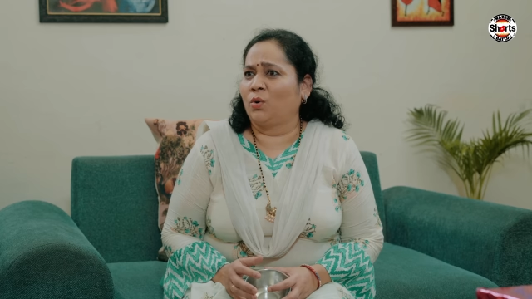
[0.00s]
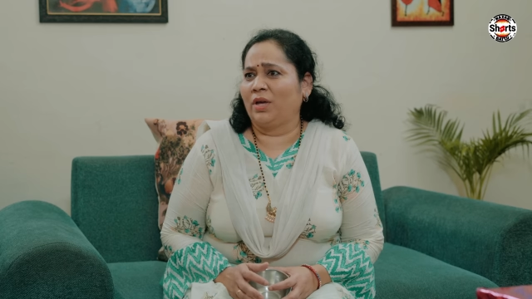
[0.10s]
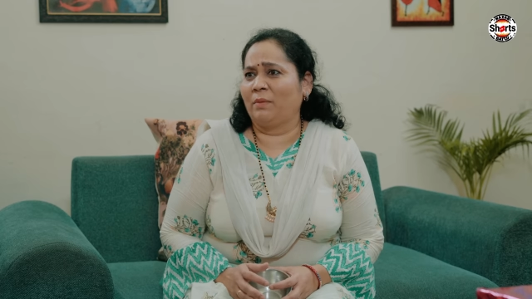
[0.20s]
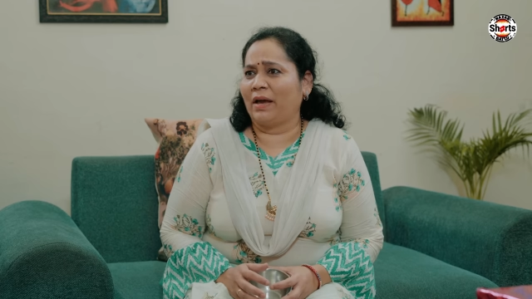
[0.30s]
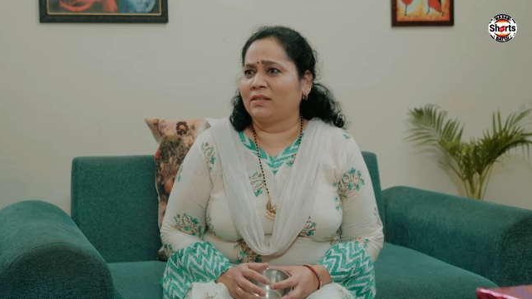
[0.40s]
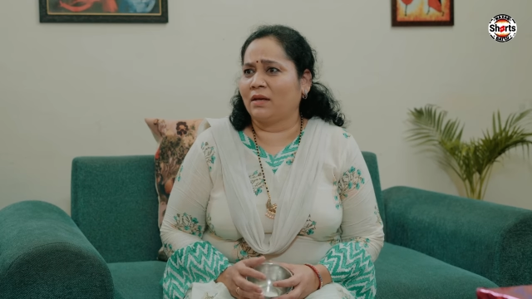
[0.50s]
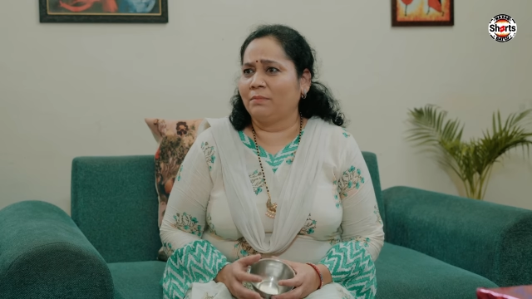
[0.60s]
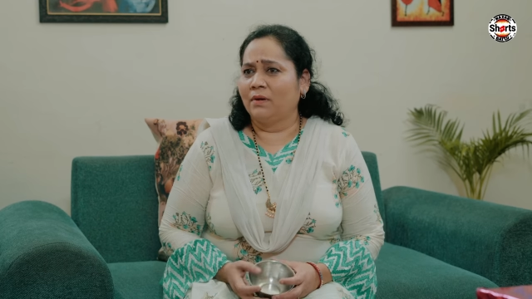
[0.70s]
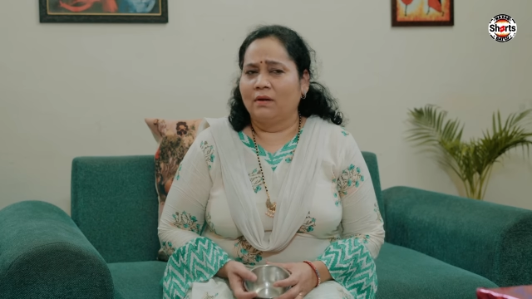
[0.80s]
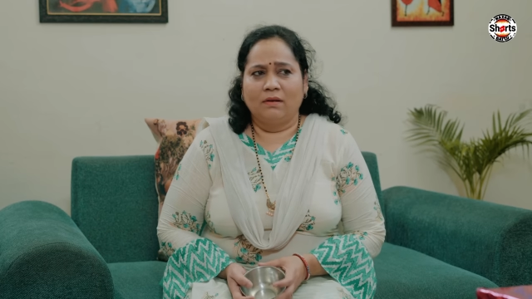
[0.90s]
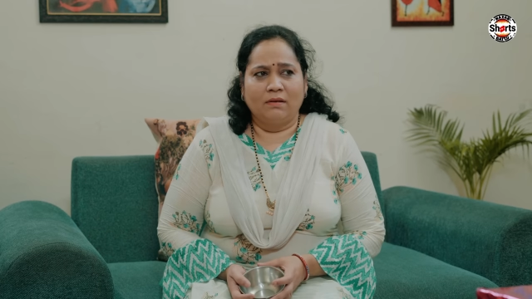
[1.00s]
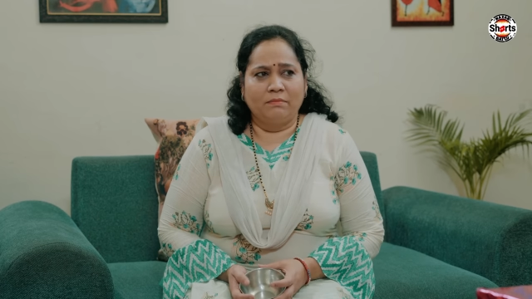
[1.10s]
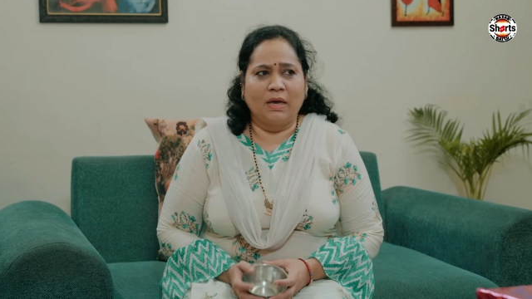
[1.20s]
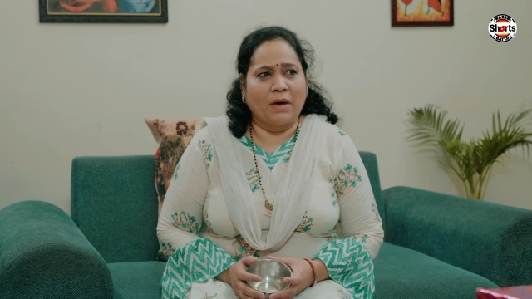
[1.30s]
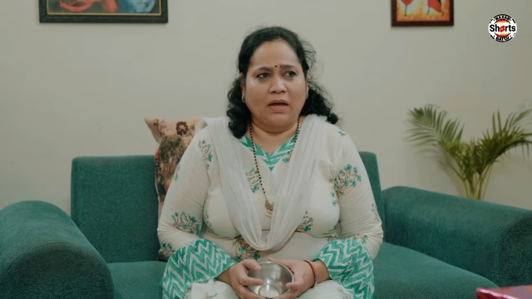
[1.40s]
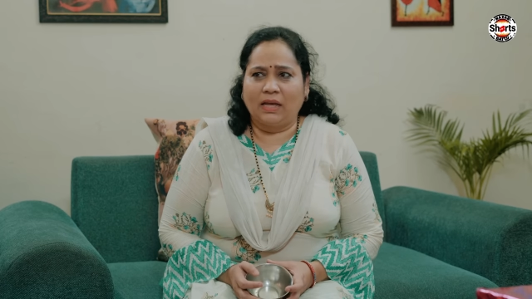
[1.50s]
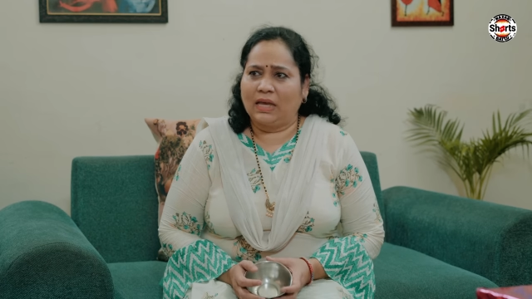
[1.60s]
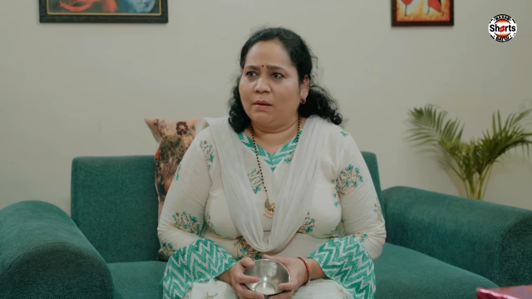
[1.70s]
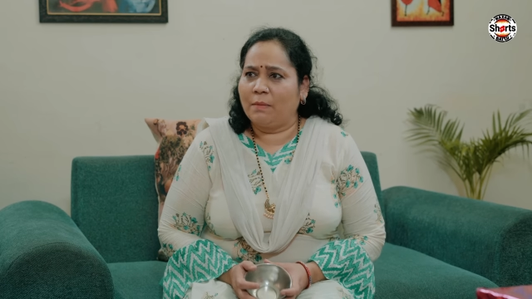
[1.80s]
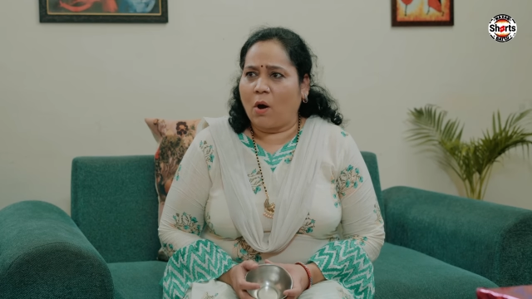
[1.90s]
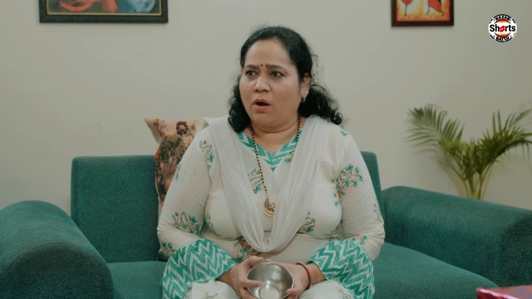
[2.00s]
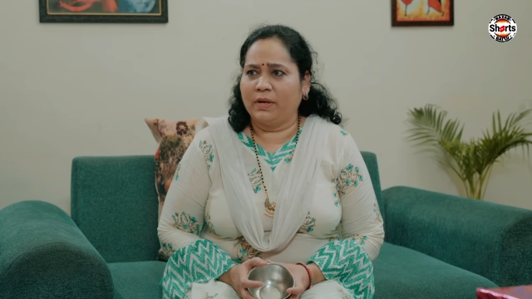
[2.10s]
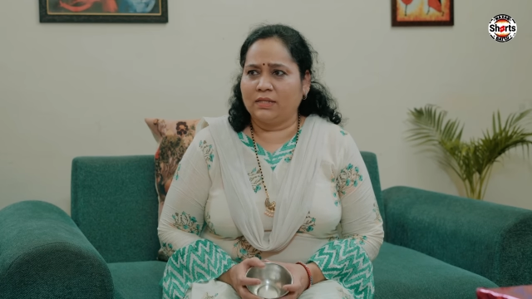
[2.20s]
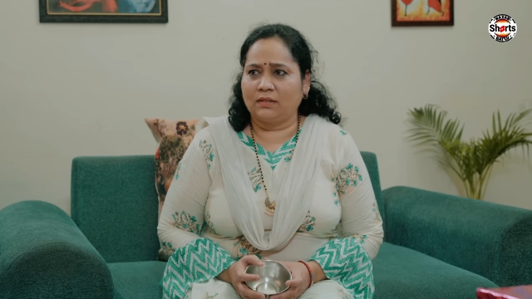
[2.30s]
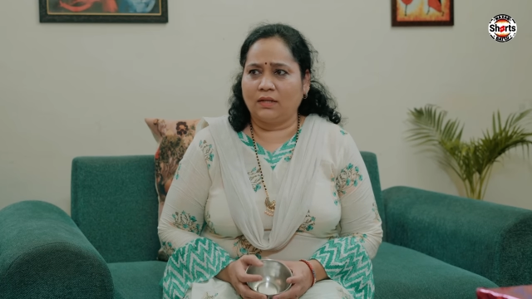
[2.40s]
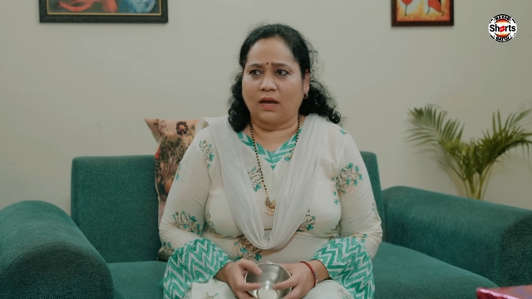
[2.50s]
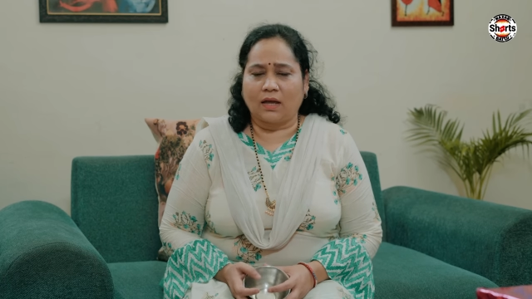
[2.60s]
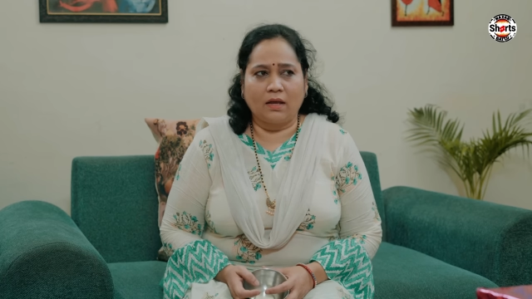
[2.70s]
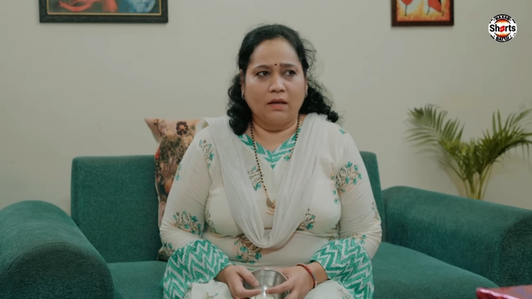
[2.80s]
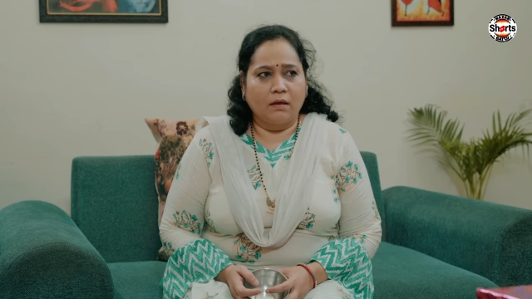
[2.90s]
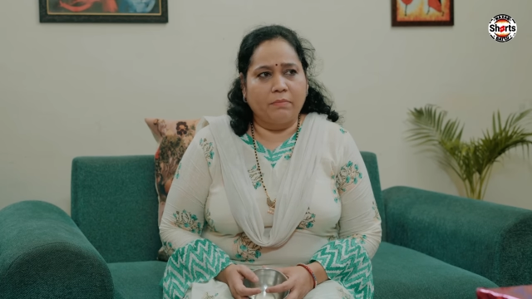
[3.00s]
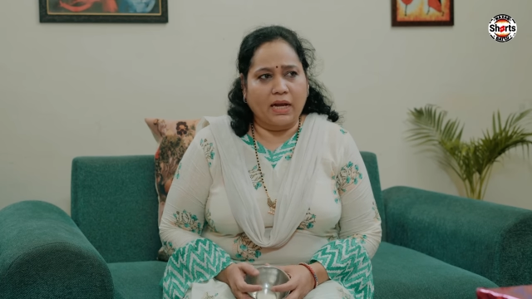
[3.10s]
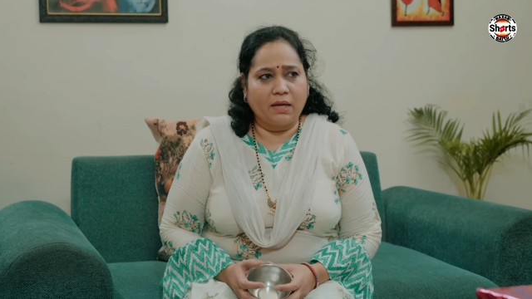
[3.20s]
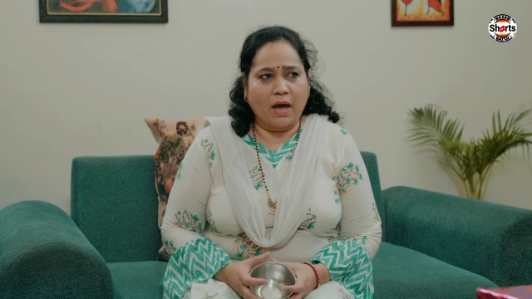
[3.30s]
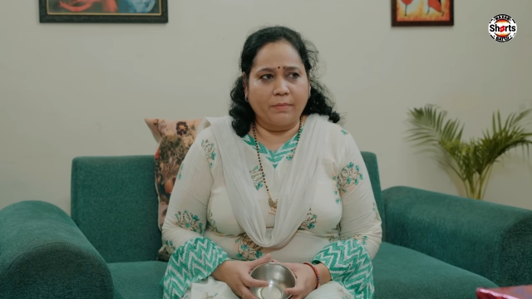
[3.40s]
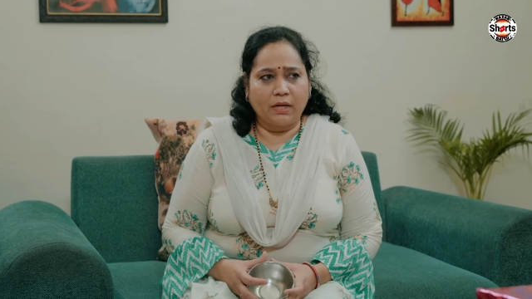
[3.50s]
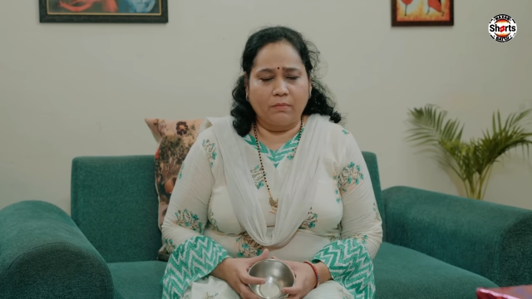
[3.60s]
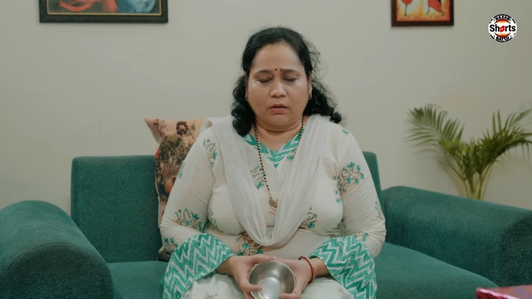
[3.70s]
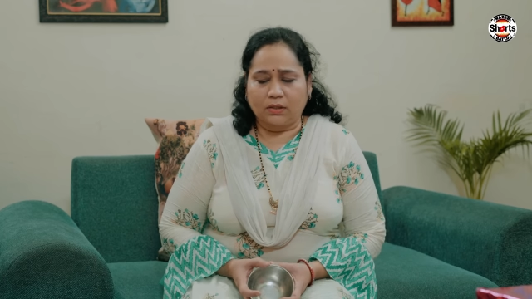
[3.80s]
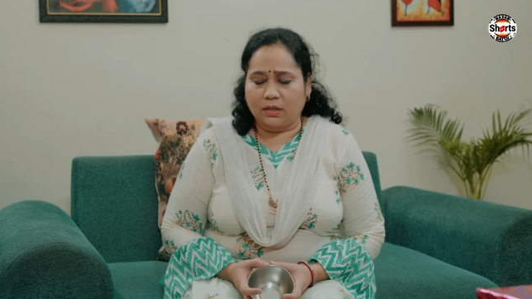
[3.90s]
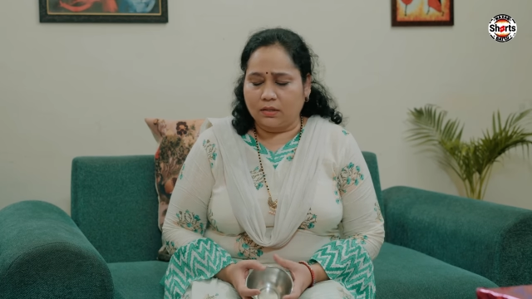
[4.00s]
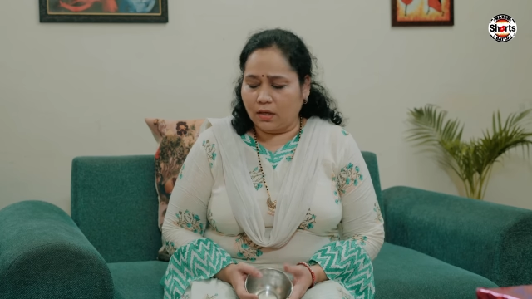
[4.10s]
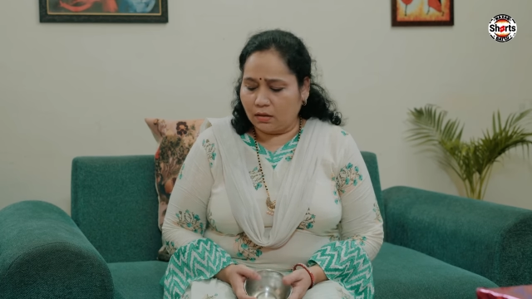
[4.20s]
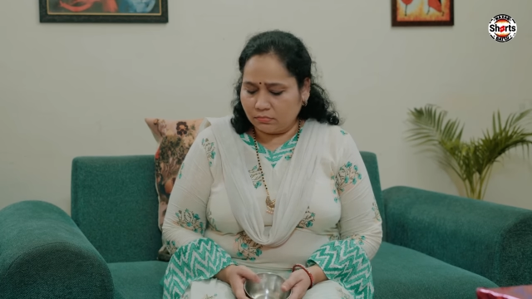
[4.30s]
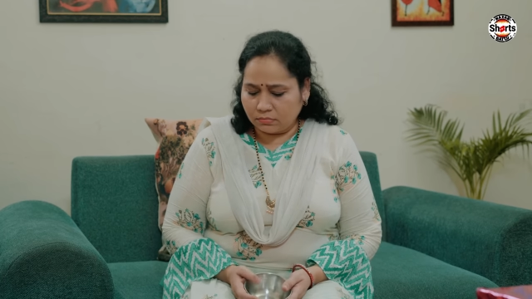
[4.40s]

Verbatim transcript: छोड़िए भाई साहब मेहमान कह के अब और बेइज्जती ना करे पहले ही भाभी ने बहुत कर दी है